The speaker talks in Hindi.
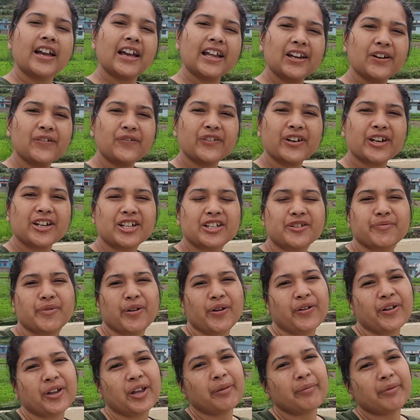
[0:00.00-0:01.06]
हेलो फ्रेंड्स
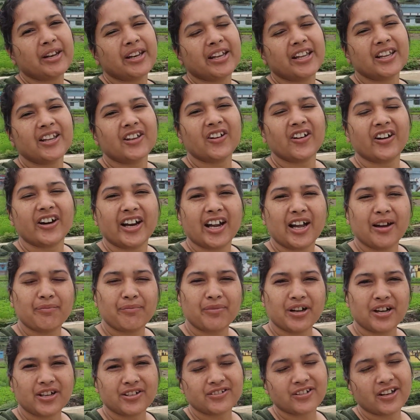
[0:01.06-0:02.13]
मैं हूँ नेगी और
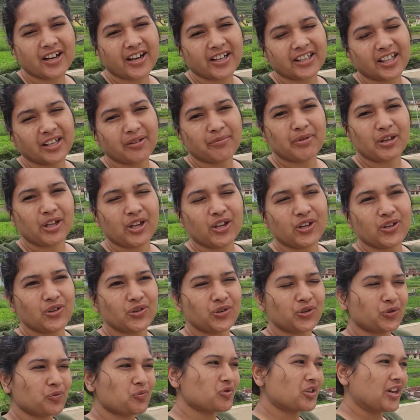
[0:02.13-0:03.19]
आपका स्वागत है मेरे
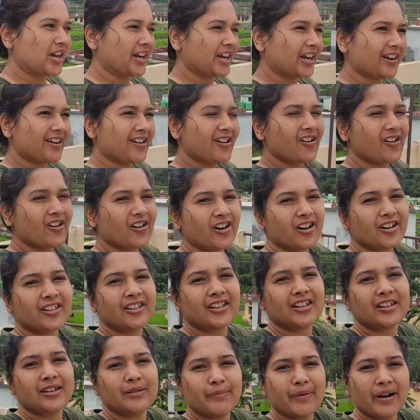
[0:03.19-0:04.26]
यूट्यूब चैनल और
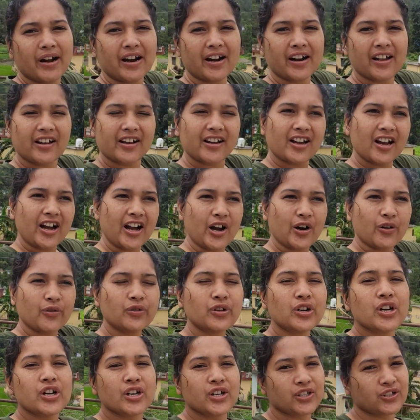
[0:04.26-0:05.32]
तिलबाड़ा गांव
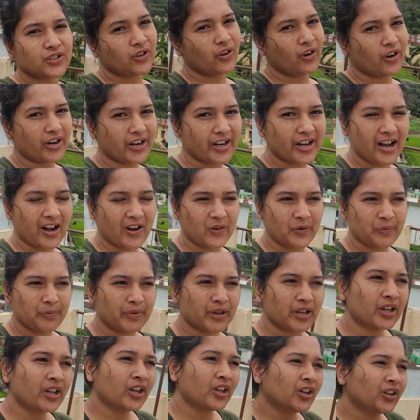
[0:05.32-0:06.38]
सौड़ गांव
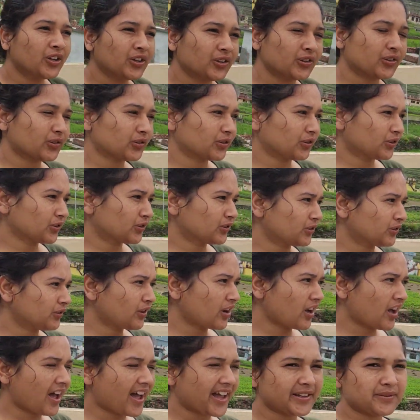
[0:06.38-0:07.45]
में तो
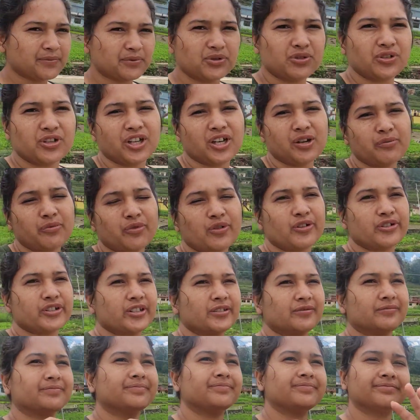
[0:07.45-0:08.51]
दोस्तों आज भी जो है ना
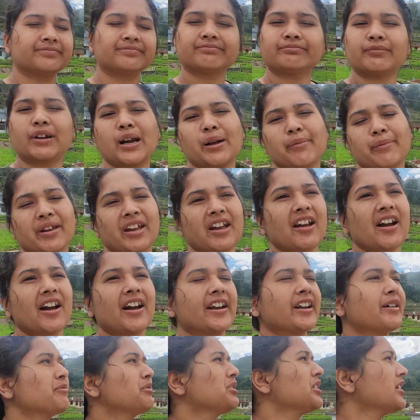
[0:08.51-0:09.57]
मौसम बड़ा
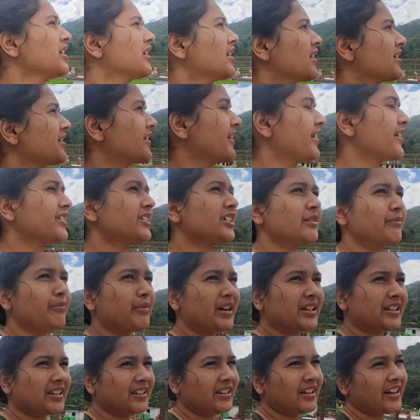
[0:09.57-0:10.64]
बेकार है मतलब यहाँ से ही
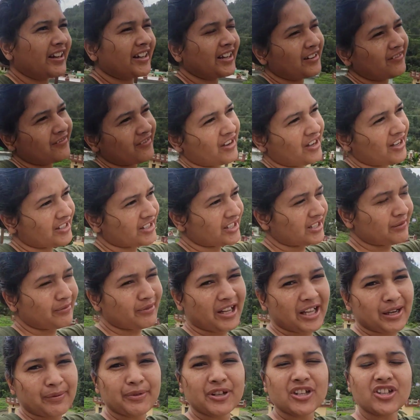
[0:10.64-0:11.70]
बादल आ रहे हैं वहाँ से
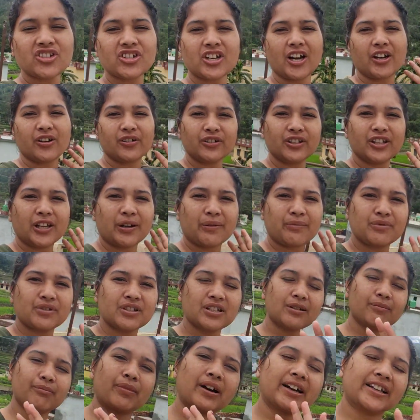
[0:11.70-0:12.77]
भी आ रहे हैं मतलब चारों तरफ
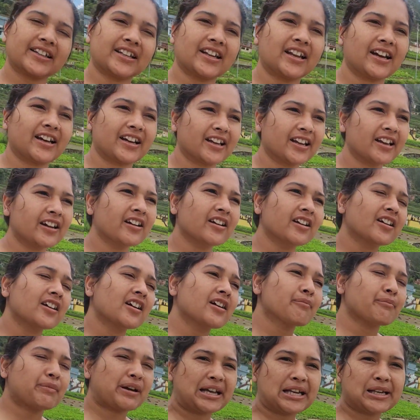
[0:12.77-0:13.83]
से बादल आ रहे हैं
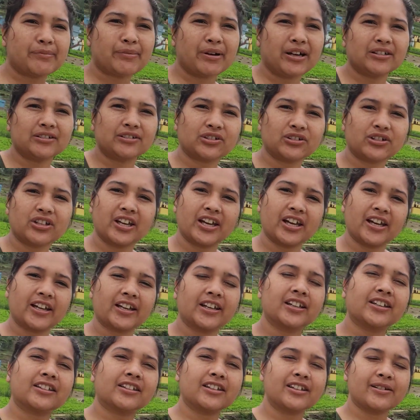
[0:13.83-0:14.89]
पहली बात तो यह है
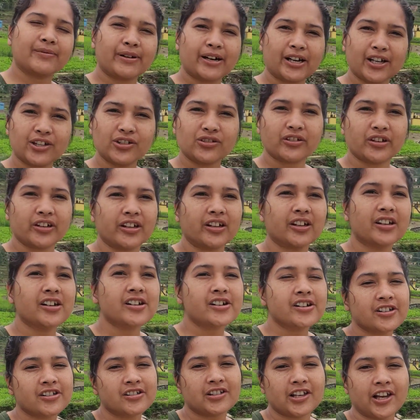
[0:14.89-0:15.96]
कि तिलवाड़ा जो है ना
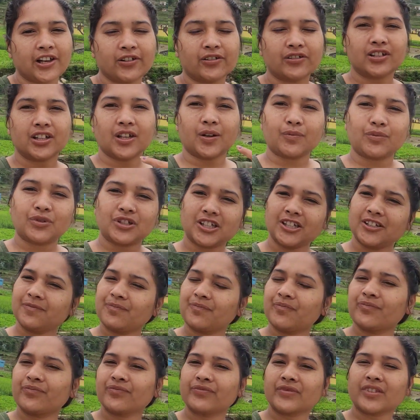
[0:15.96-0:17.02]
चारों तरफ से
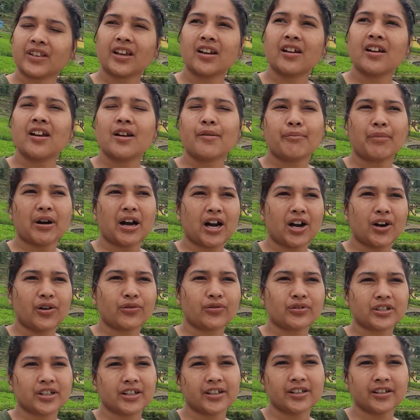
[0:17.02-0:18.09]

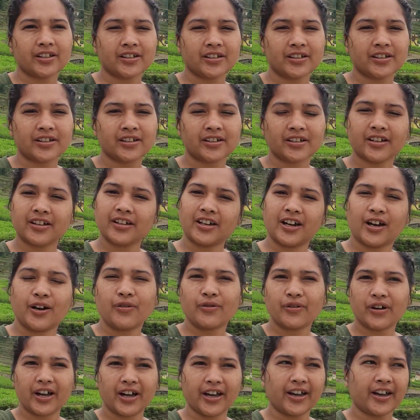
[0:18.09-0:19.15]
पहाड़ों से घिरा
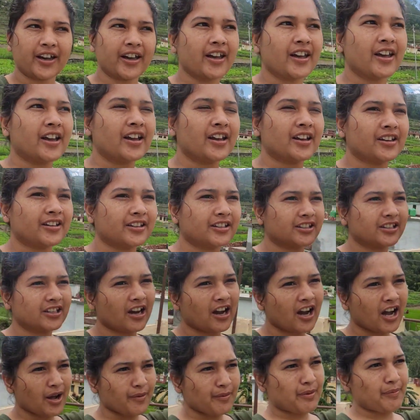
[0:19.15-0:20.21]
हुआ है
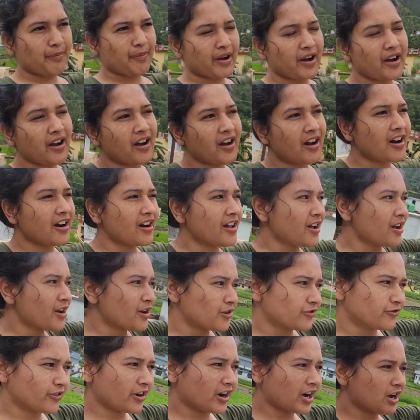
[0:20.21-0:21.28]
यहाँ भी पहाड़
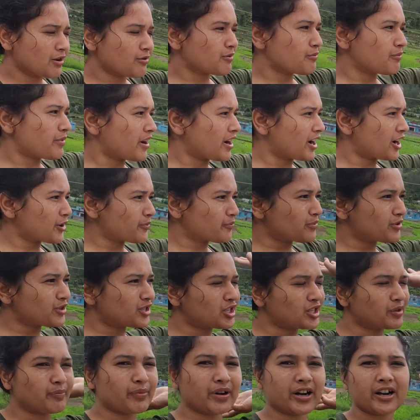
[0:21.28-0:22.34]
वहाँ भी पहाड़
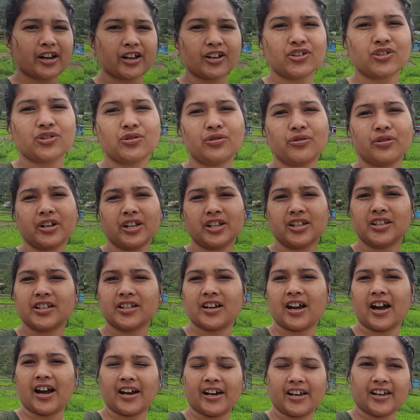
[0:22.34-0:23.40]
पीछे पहाड़ छोटी
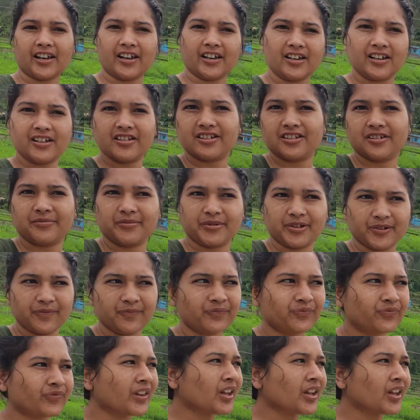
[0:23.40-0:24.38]
सी घाटी है नीचे पे